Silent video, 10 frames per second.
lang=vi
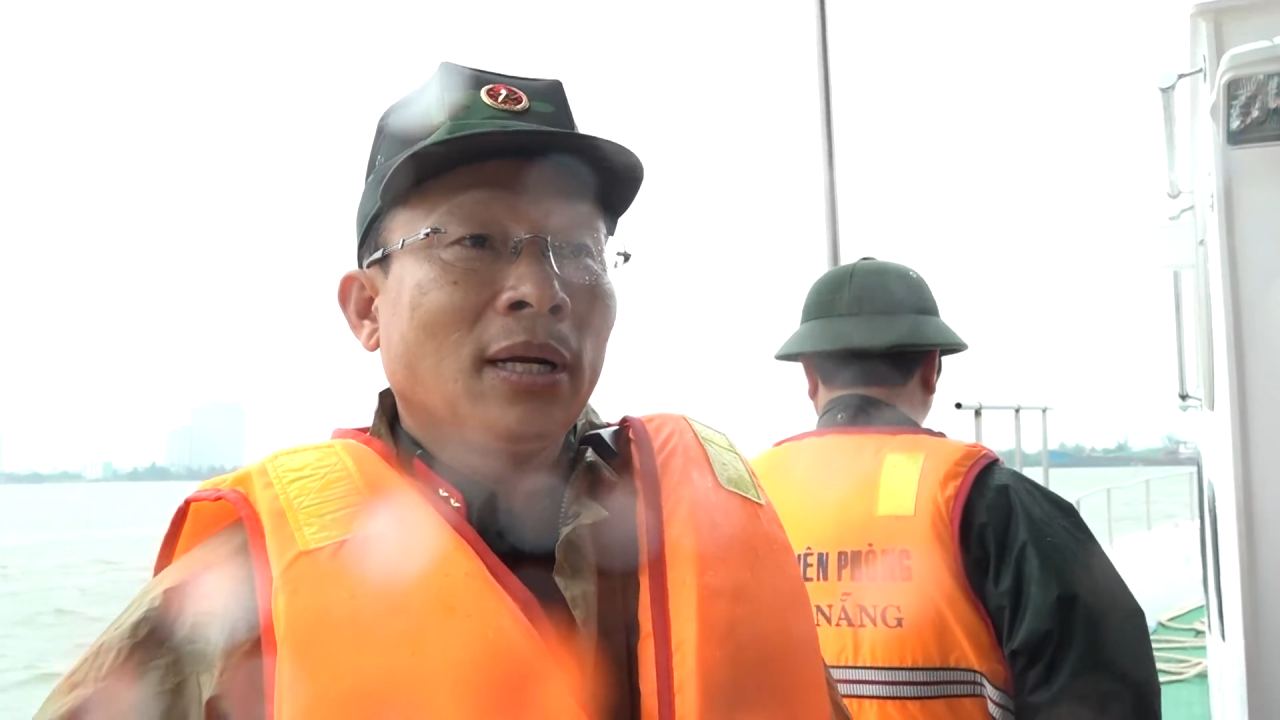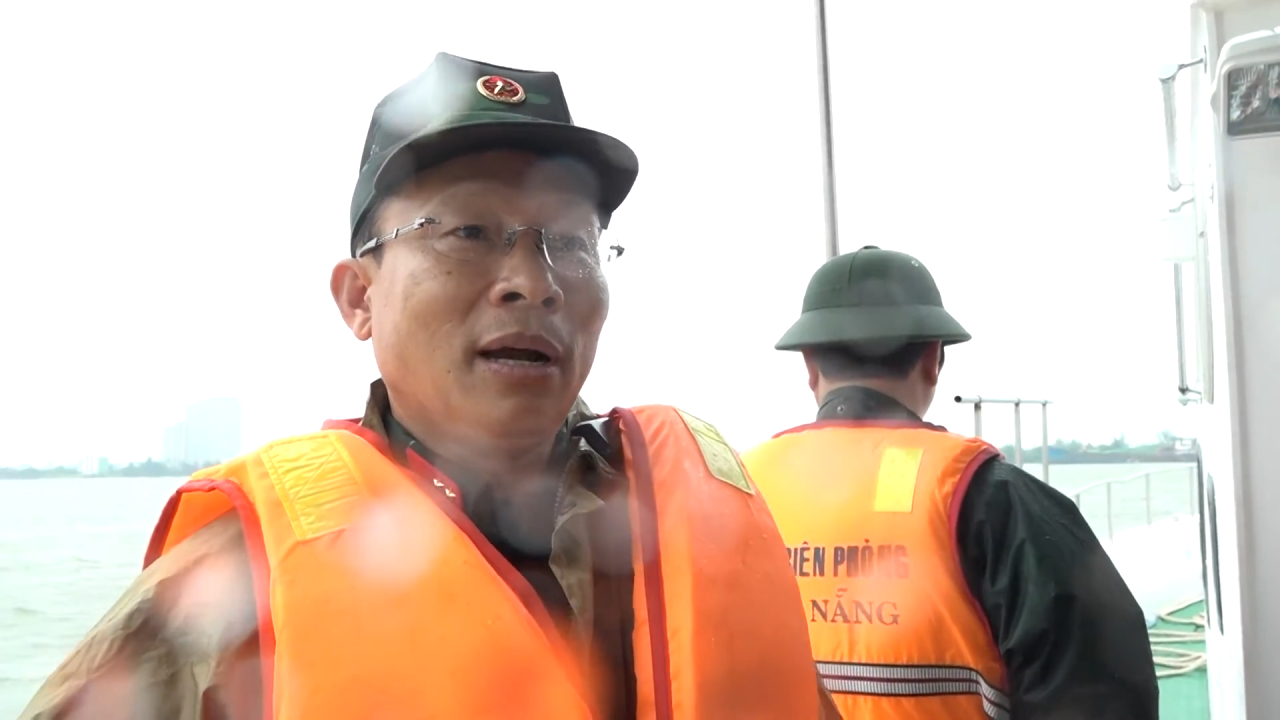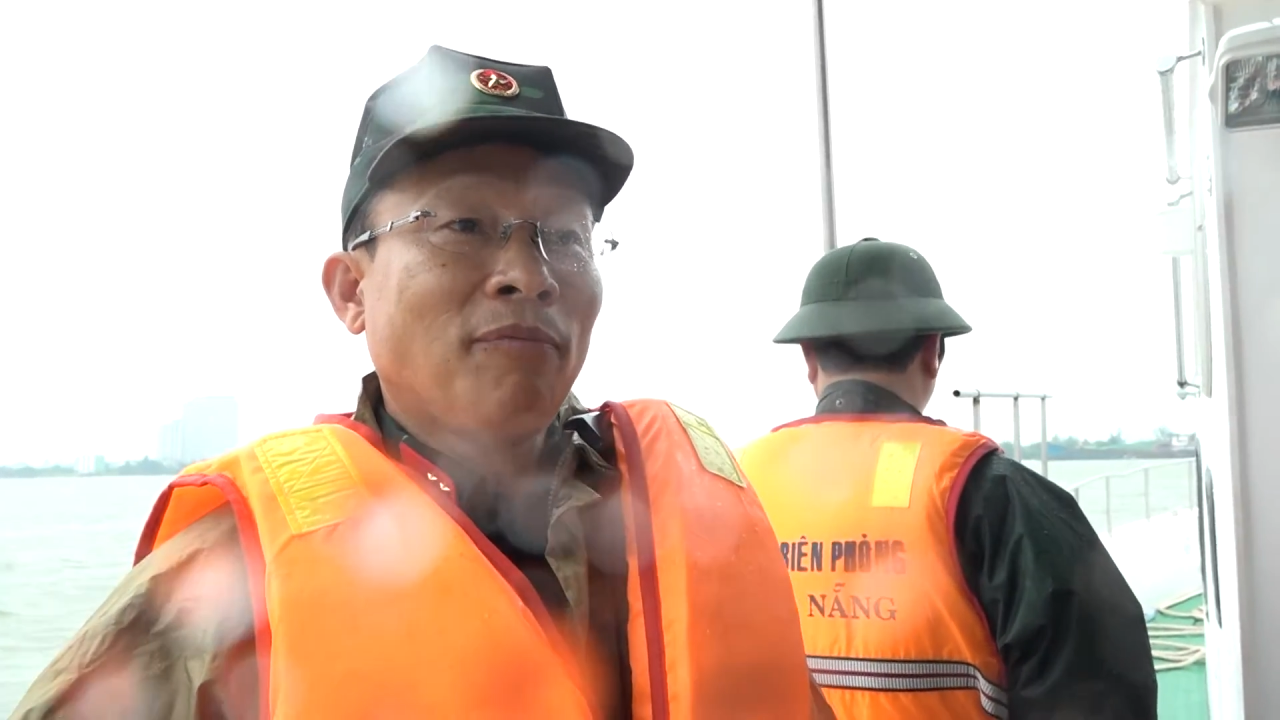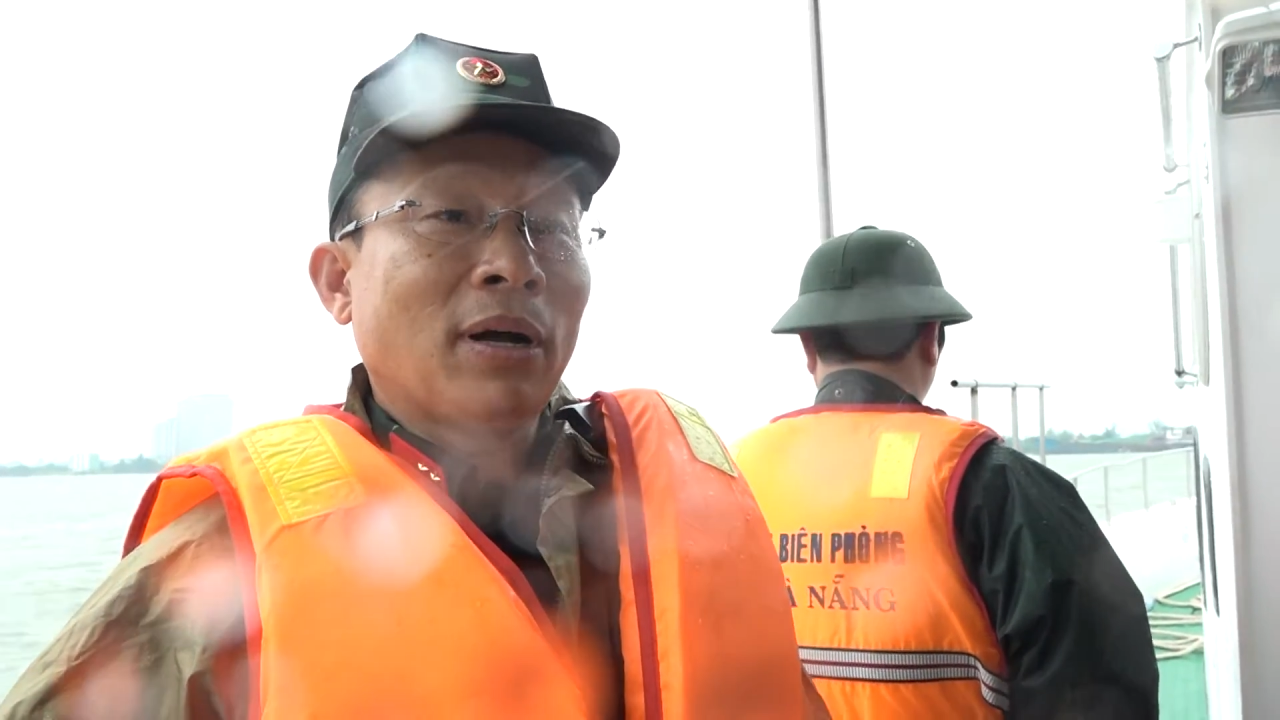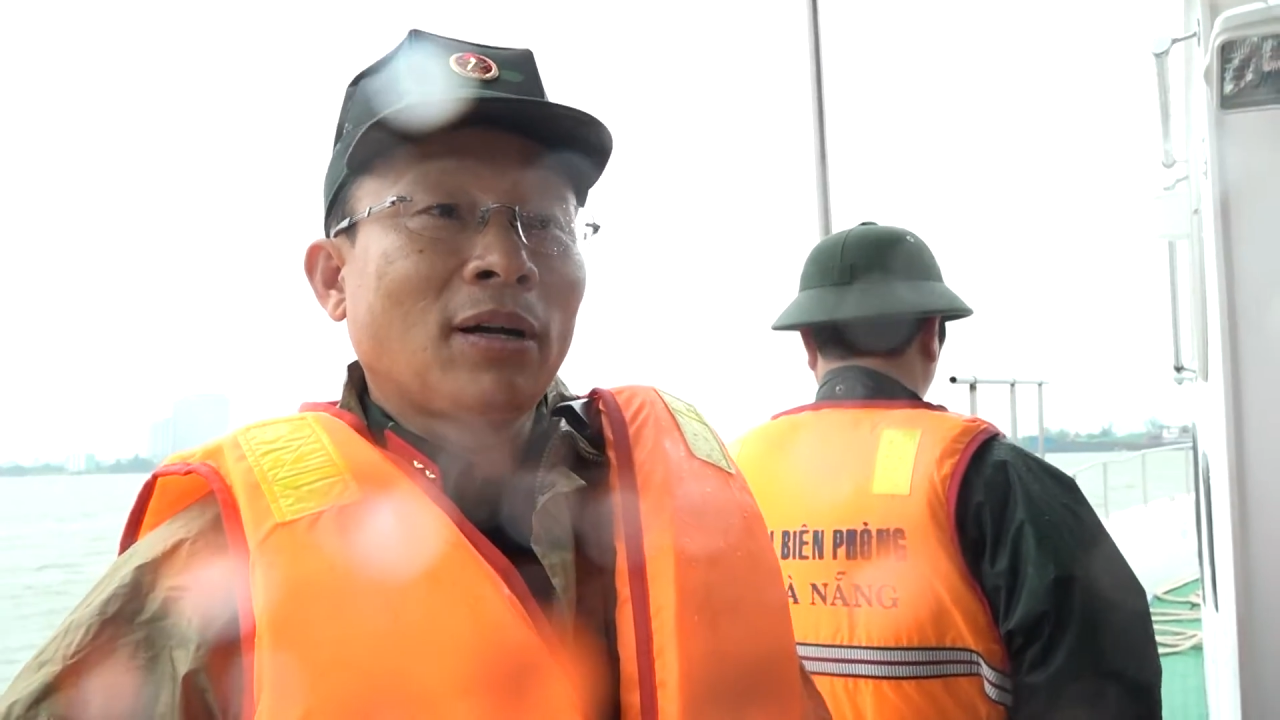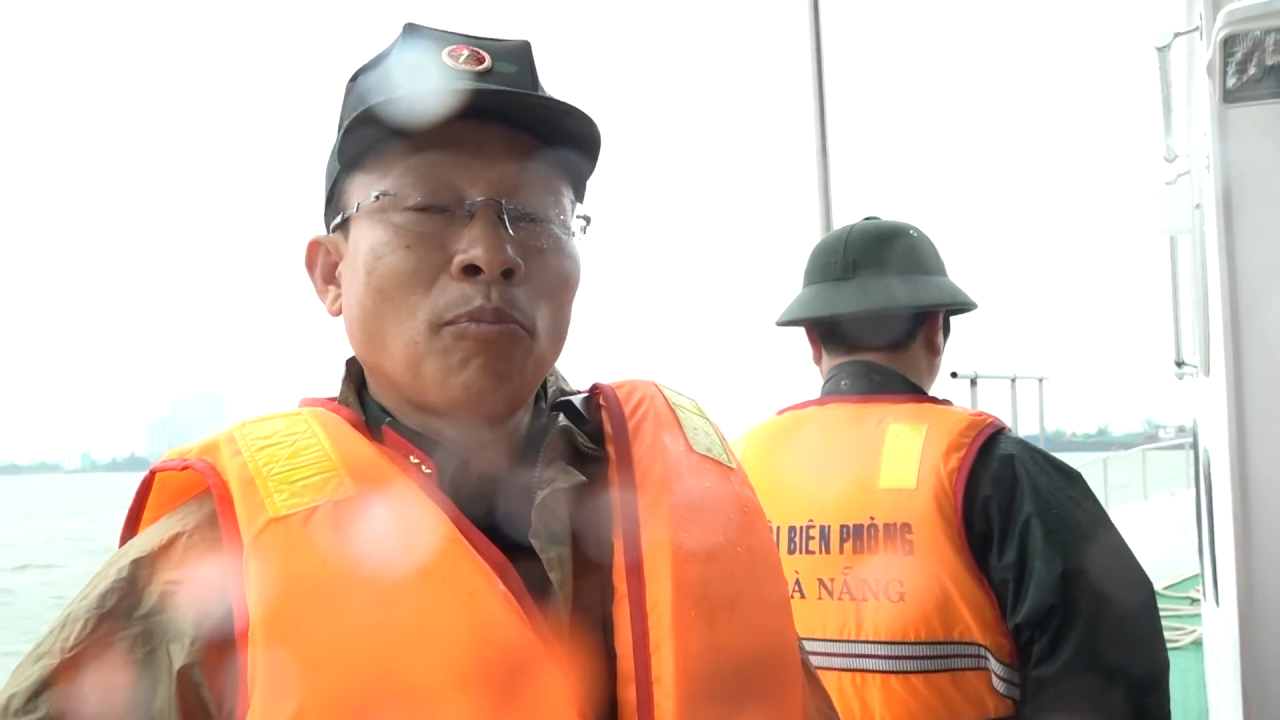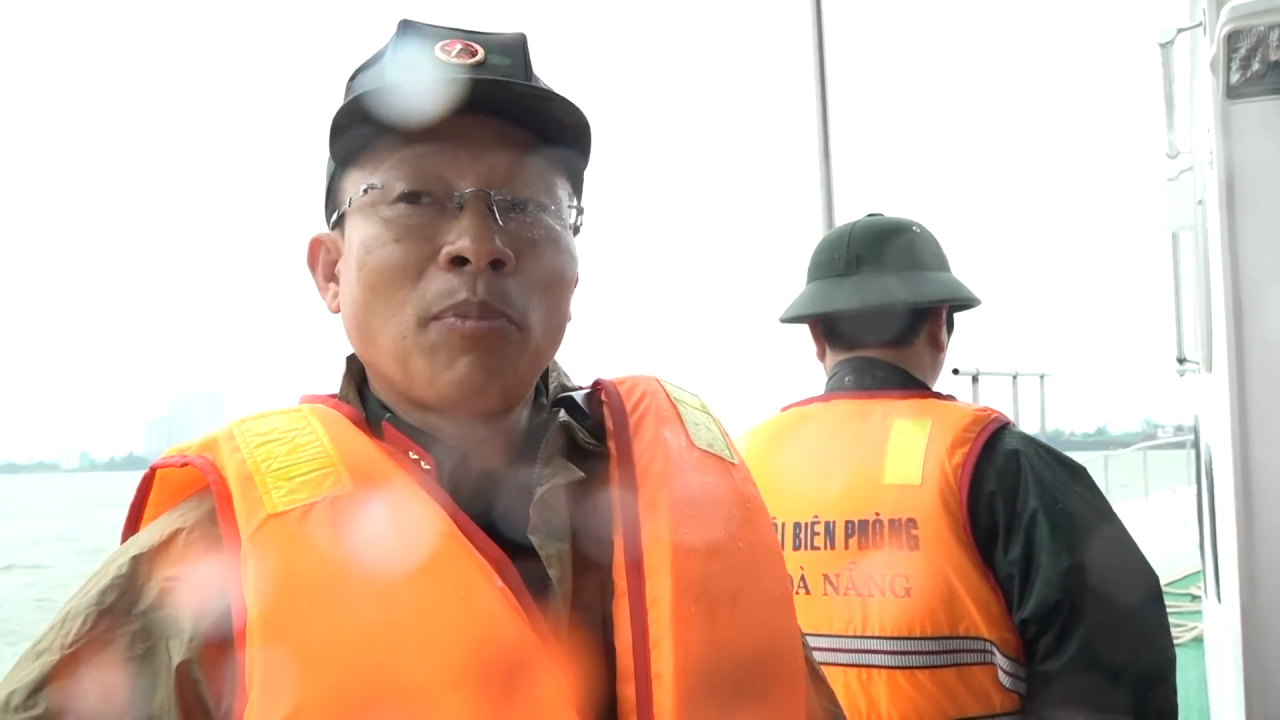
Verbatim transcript: đã vận động